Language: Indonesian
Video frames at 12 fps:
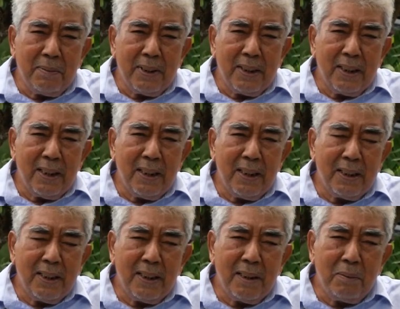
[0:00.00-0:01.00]
pada
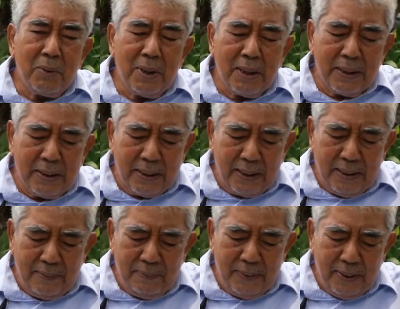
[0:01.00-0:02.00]
anak-anak muda
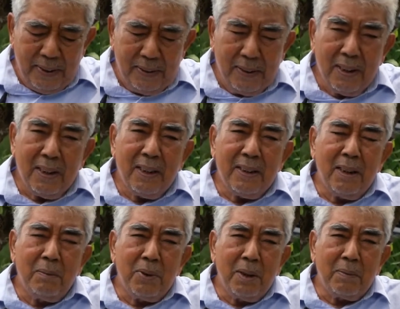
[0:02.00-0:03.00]
kita ya,
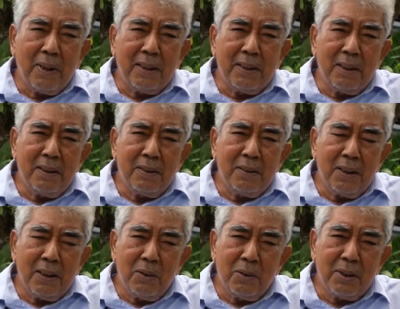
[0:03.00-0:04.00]
yang punya perhatian
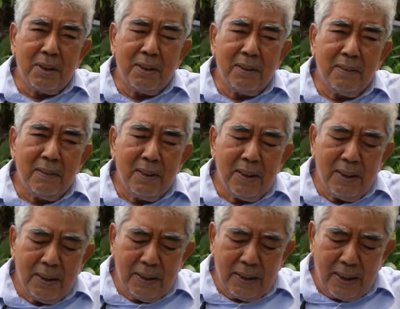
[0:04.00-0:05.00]
serius
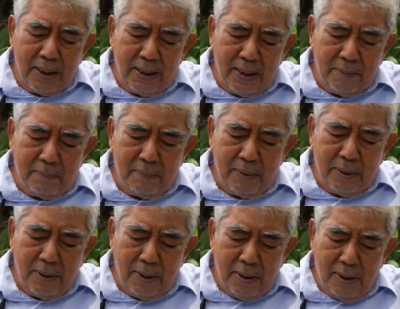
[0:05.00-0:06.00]
terhadap
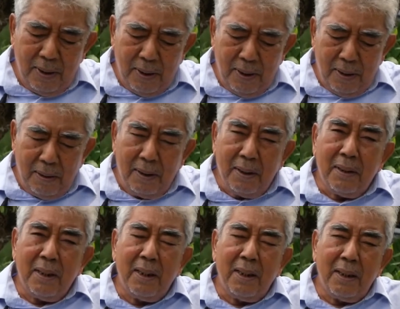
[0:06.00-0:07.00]

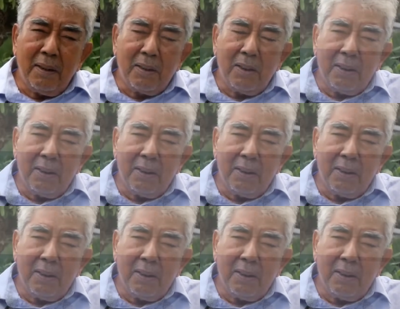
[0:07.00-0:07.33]
uh,